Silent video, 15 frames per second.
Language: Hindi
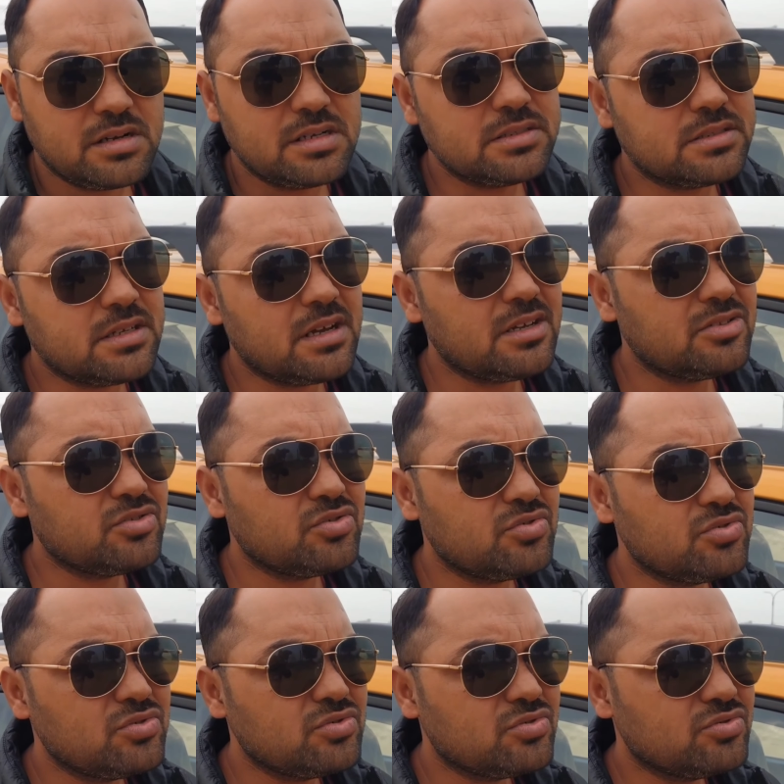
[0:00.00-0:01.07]
ऐसा
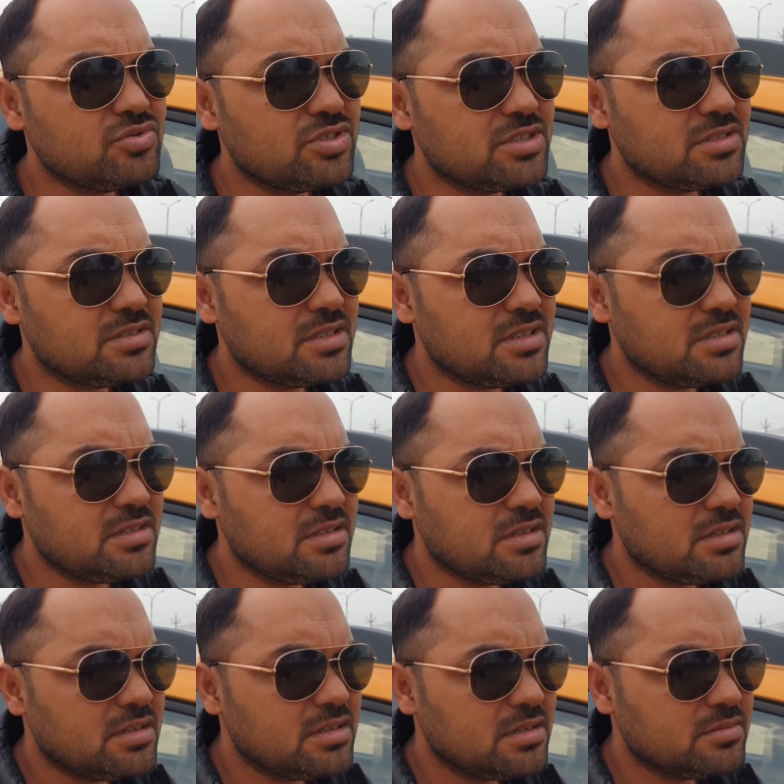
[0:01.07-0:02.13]
तो कुछ नहीं
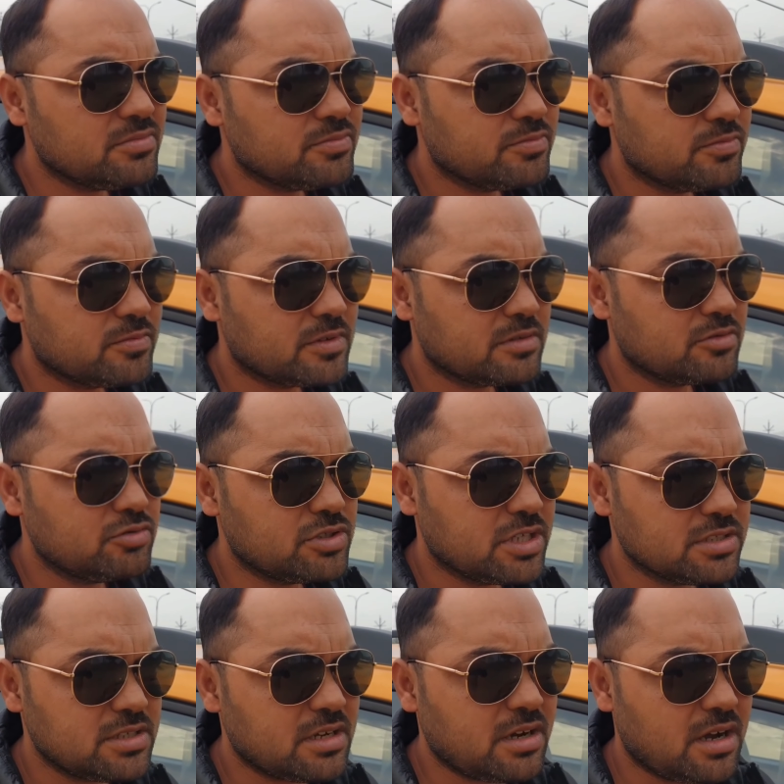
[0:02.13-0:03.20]
है कुछ
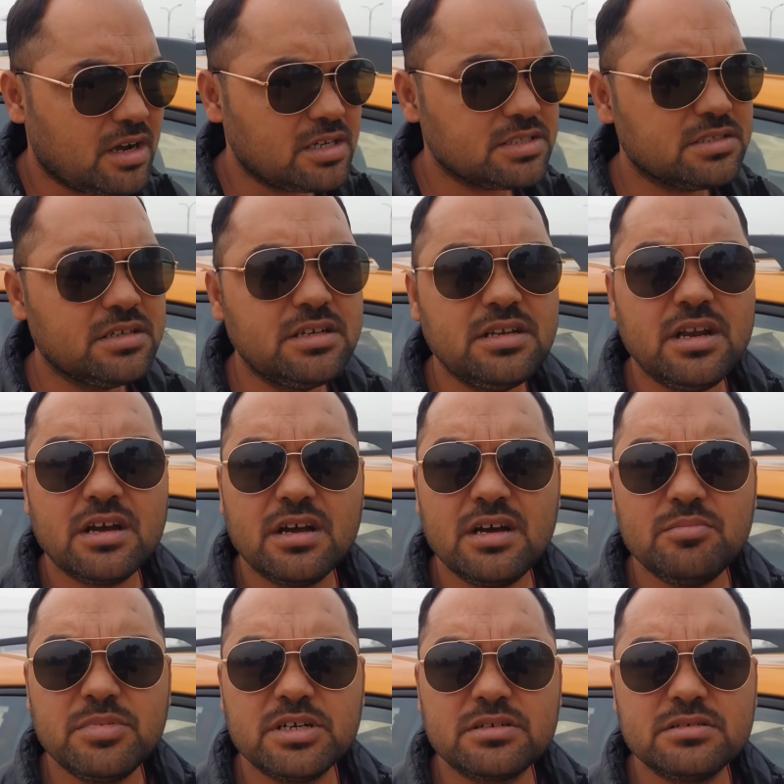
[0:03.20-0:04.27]
ऐसा खास नहीं लगा
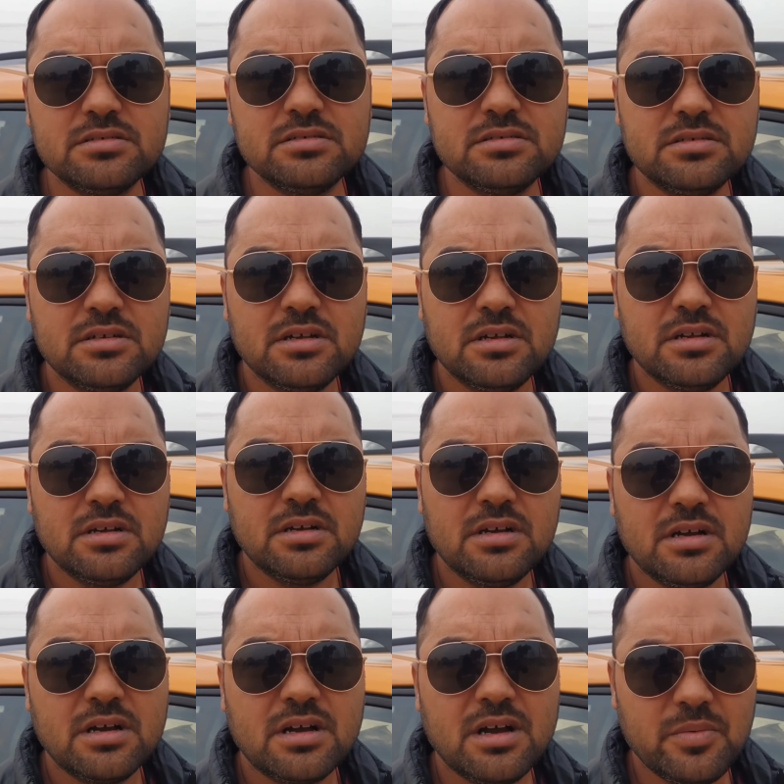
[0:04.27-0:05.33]
बट
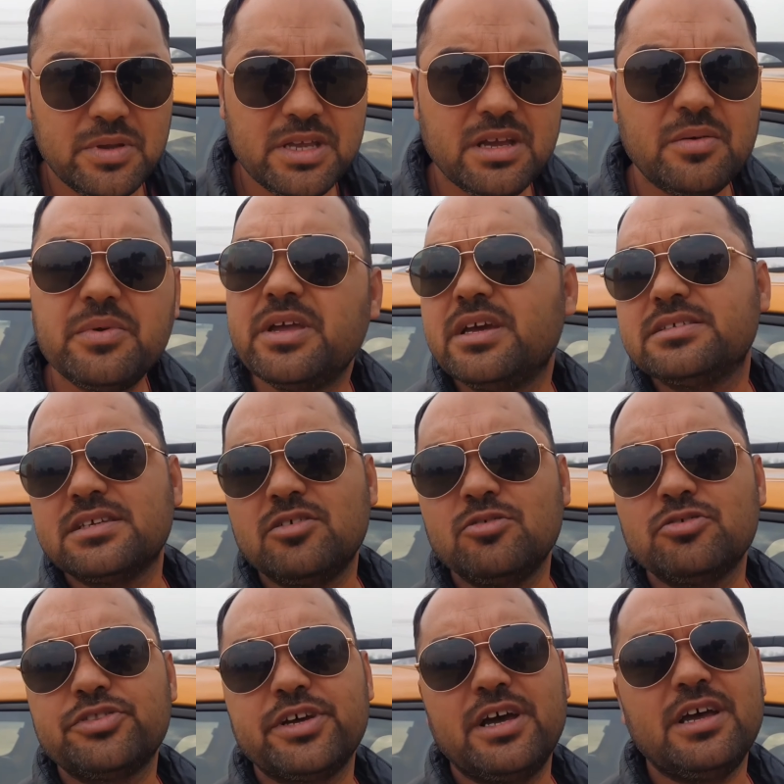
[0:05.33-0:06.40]
कभी कभी ऐसा
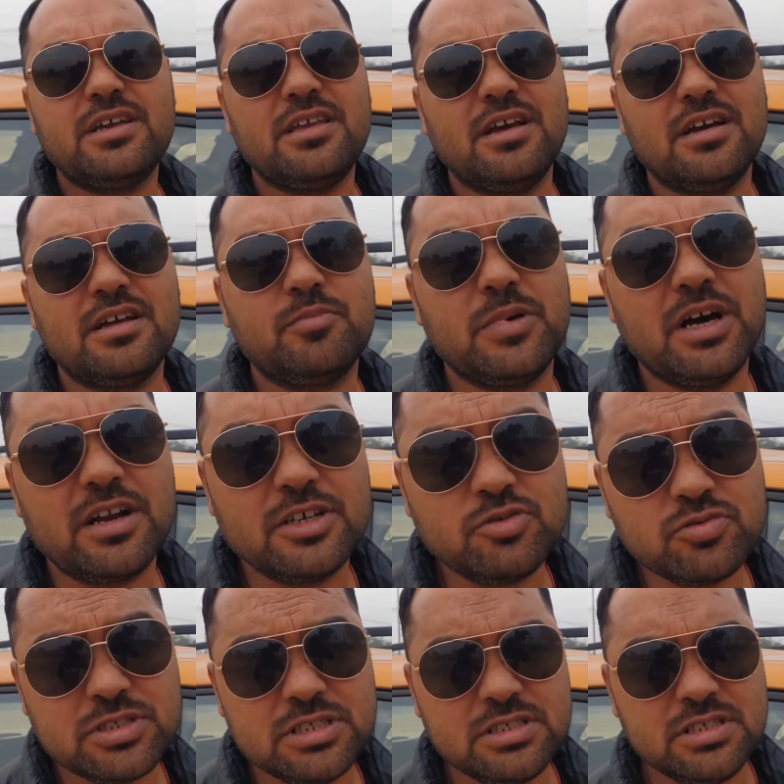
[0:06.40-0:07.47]
होता है कि अगर
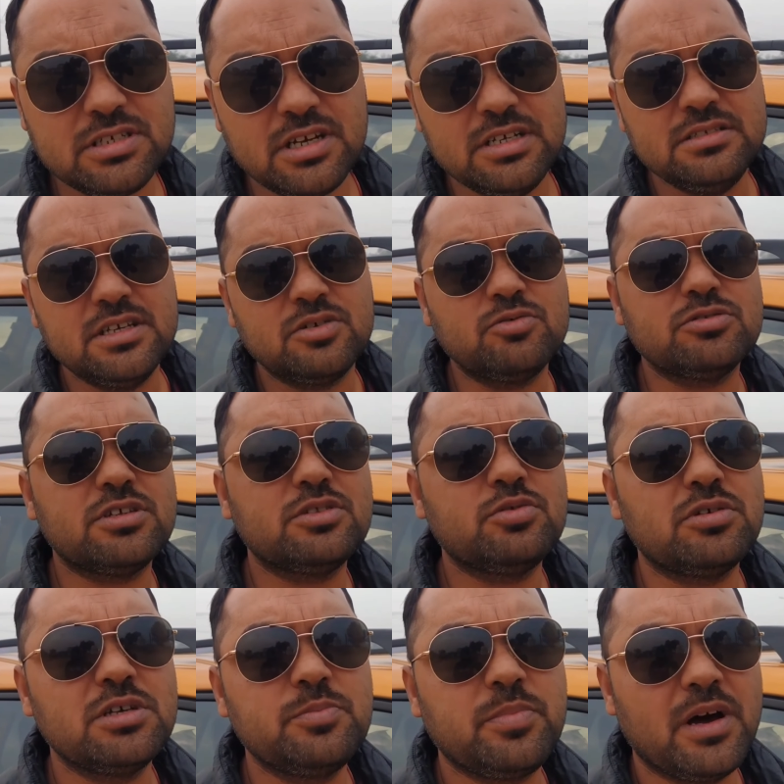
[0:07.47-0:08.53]
1200 सीसी का इंजन होता
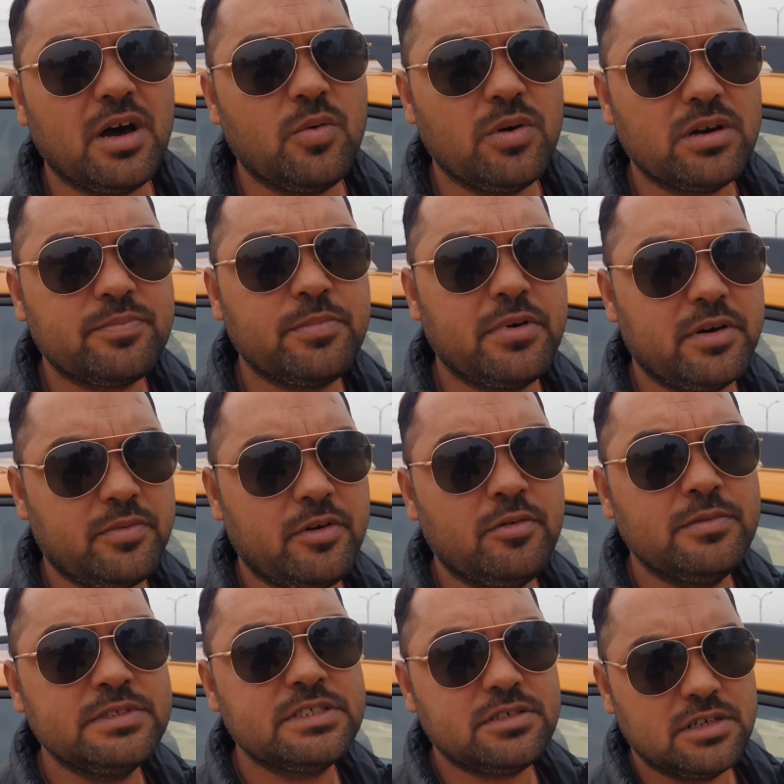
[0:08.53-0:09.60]
थोड़ी पावर
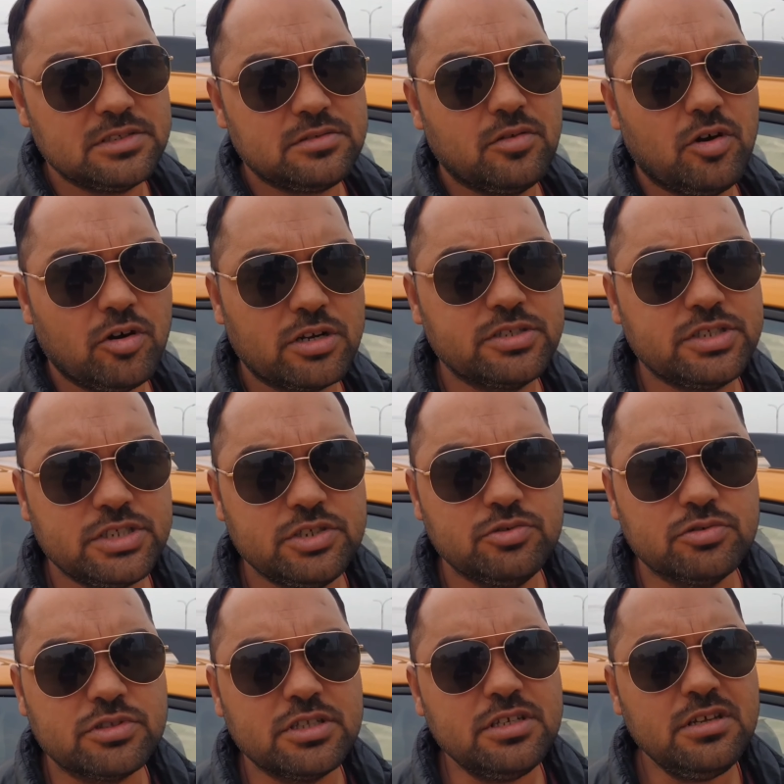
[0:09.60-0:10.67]
परफॉर्मेंस और अच्छी
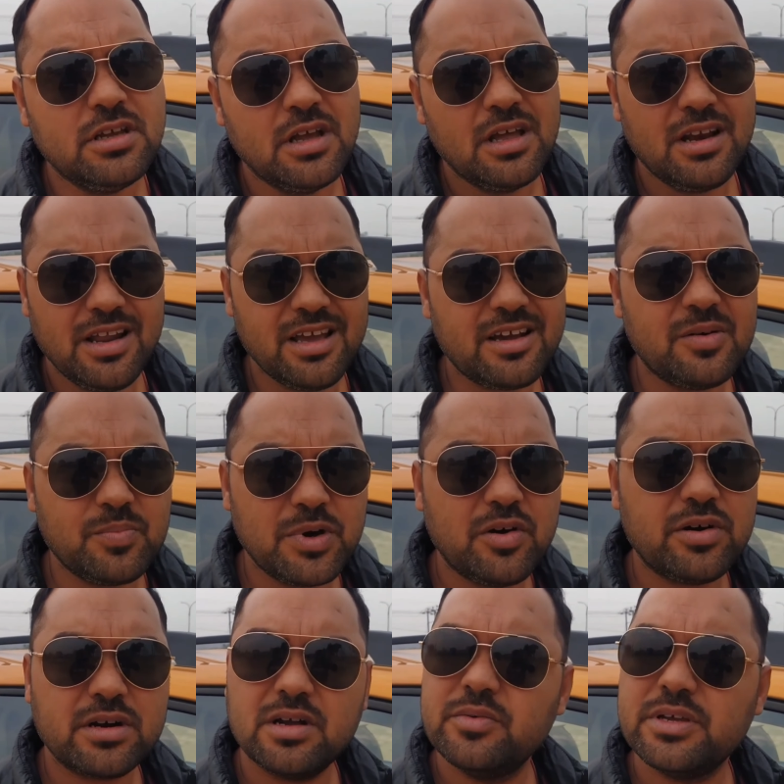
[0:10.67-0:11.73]
होती लैक ऑफ
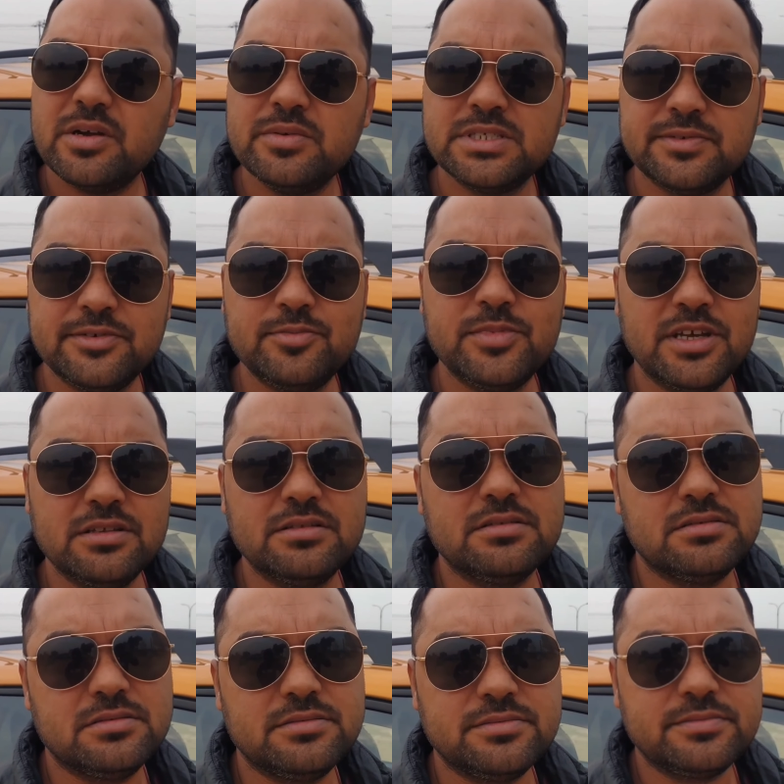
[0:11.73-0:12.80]
पावर कभी कभी समझ में
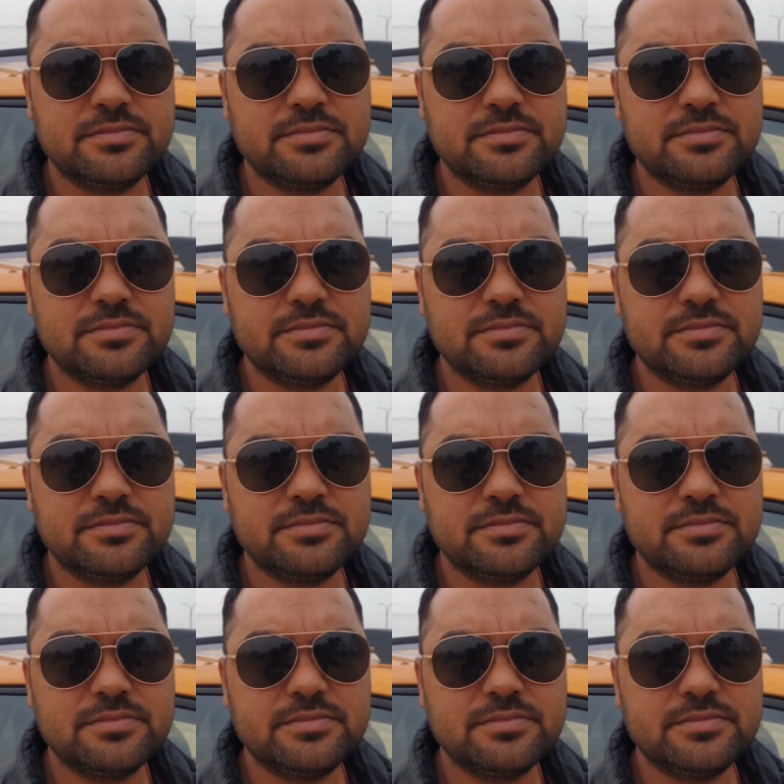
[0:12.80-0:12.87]
आती